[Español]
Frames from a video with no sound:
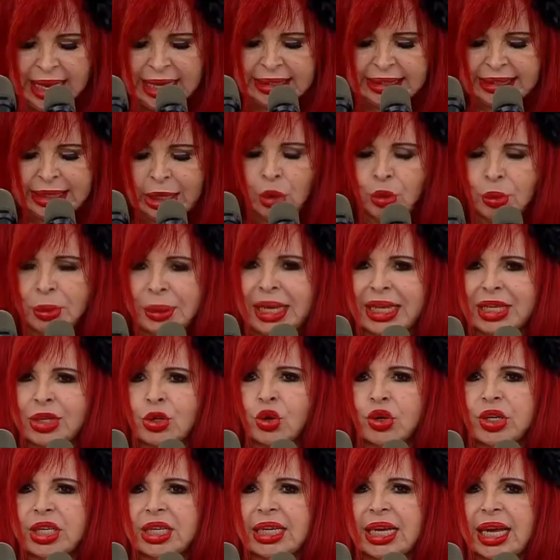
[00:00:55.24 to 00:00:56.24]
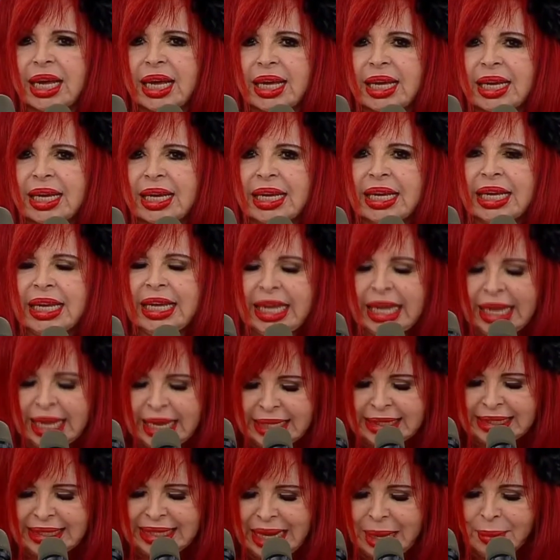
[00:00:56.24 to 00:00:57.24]
Esta obra icónica
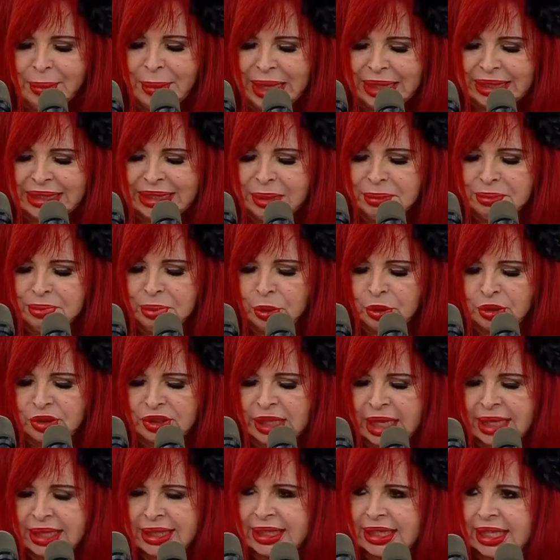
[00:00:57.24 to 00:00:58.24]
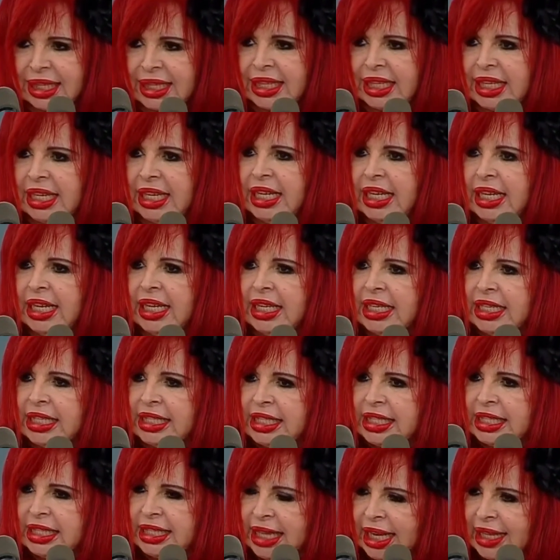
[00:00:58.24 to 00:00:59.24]
es la más importante
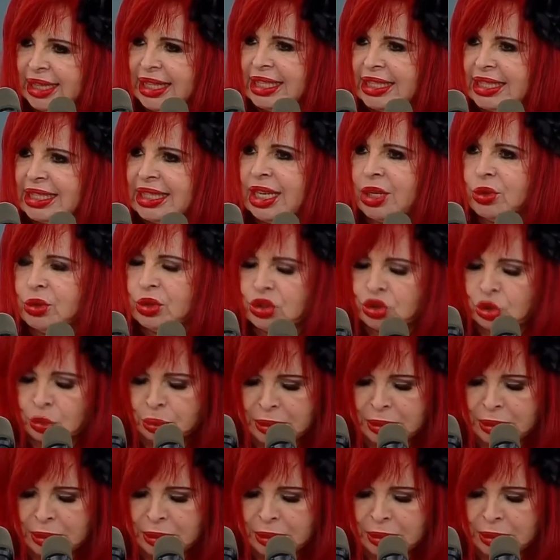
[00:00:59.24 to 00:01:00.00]
ya decía nuestro